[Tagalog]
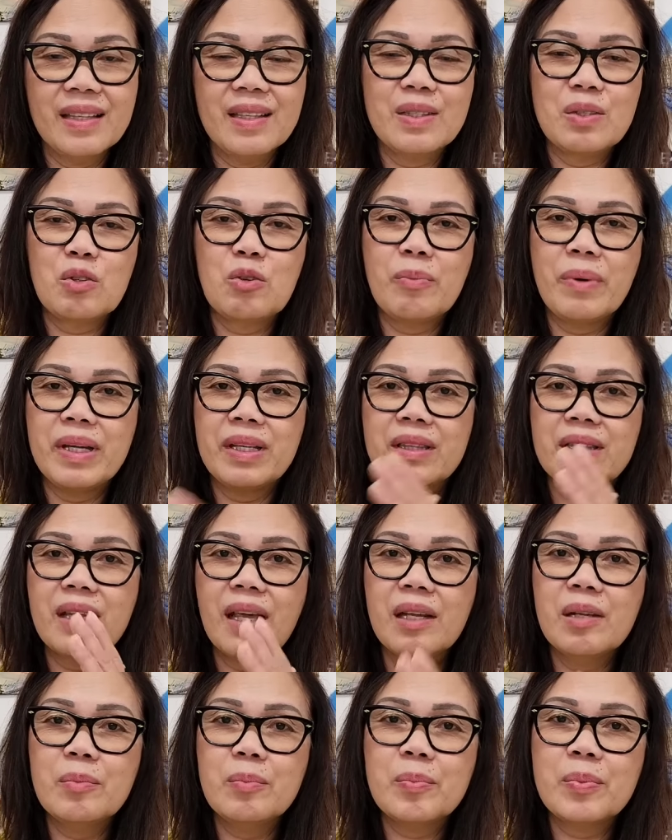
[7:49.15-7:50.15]
So may
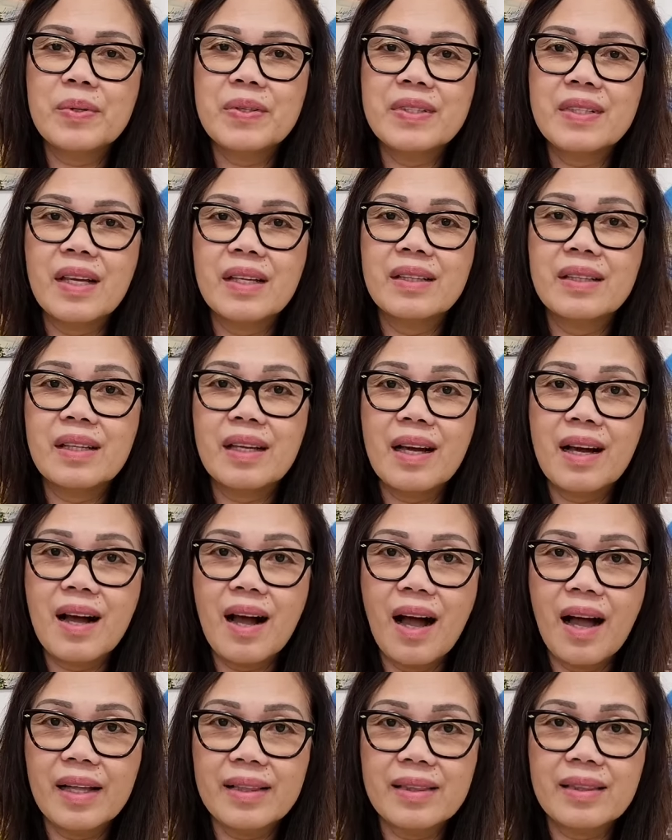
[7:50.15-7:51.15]
10%
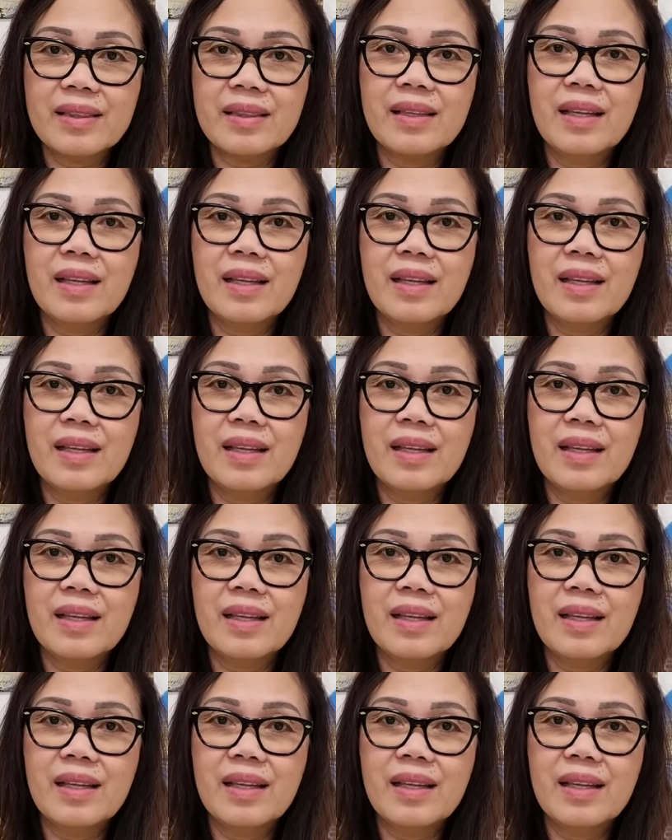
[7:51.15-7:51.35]
cut